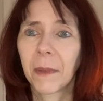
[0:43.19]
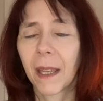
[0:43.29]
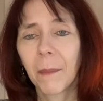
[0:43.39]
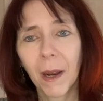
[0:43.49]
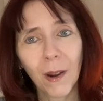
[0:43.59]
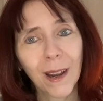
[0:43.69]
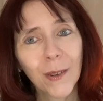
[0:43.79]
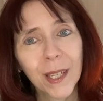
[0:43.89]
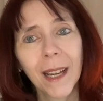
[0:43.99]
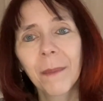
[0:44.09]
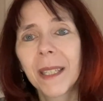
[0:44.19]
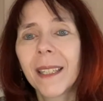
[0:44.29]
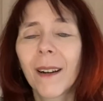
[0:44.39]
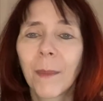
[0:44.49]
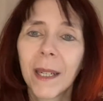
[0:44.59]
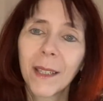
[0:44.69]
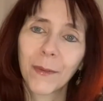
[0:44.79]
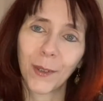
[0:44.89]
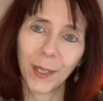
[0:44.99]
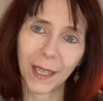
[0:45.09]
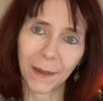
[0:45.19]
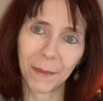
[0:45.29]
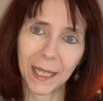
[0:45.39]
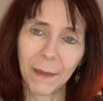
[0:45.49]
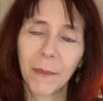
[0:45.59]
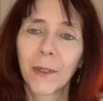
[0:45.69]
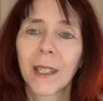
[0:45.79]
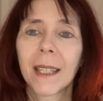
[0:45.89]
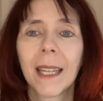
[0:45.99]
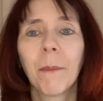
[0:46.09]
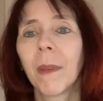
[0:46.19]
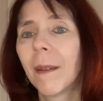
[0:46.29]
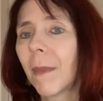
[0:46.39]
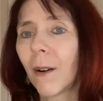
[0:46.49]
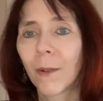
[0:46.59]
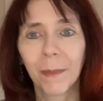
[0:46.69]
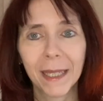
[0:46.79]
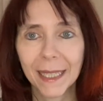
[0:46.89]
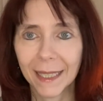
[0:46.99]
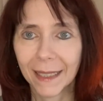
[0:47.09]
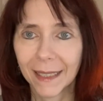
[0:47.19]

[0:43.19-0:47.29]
eben auch Ausgaben, die auch mal die Freude am Leben und das Leben im Augenblick